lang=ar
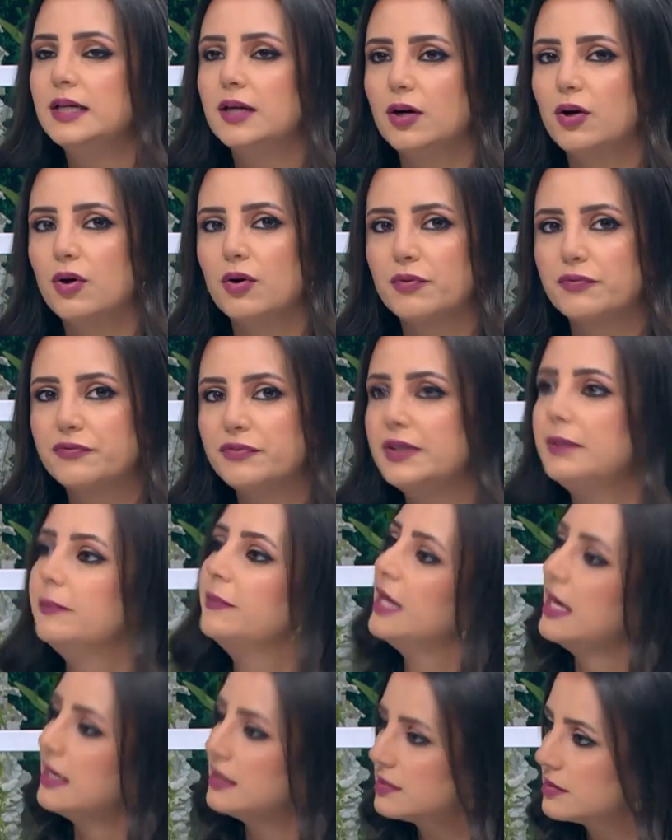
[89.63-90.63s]
آه في
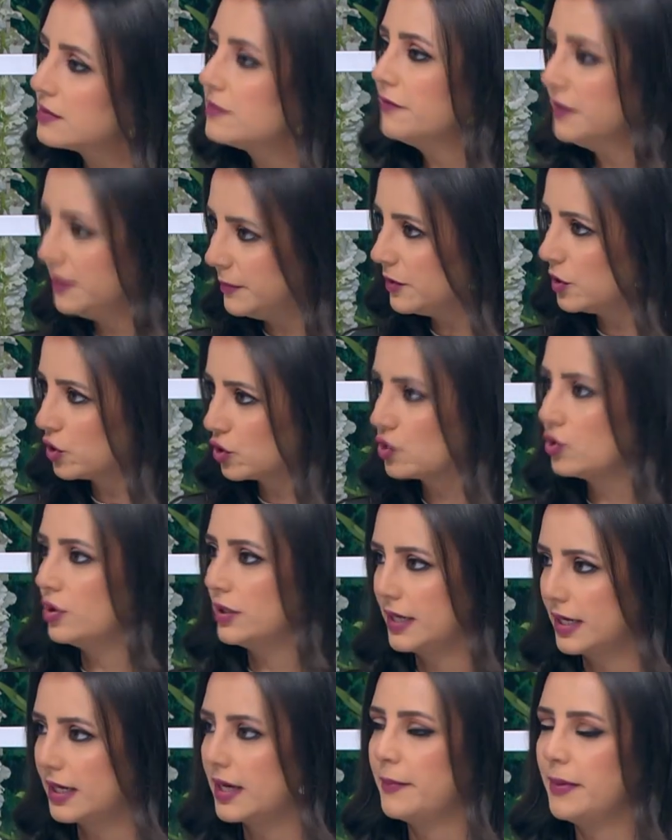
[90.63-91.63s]
ناس في من
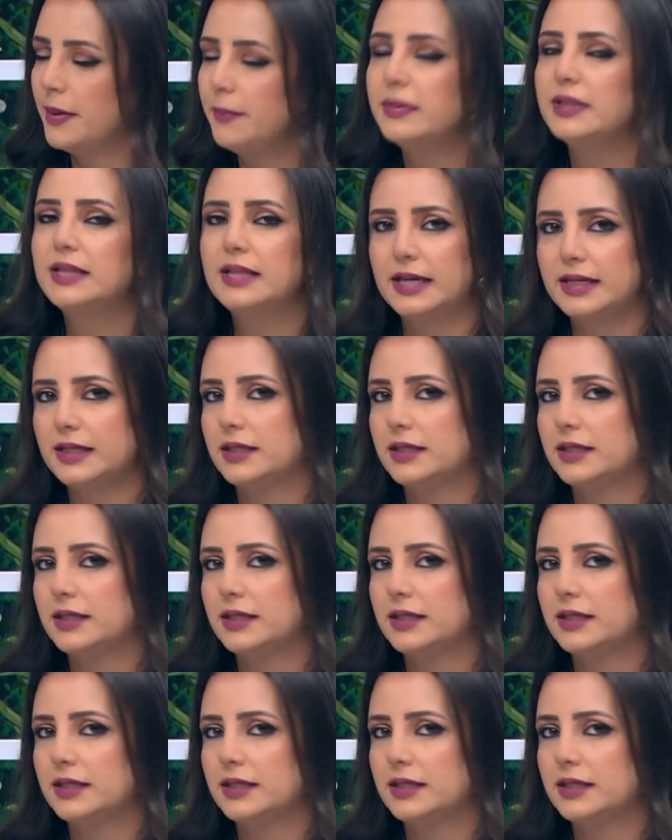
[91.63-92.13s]
الصويا كمان بتلاقي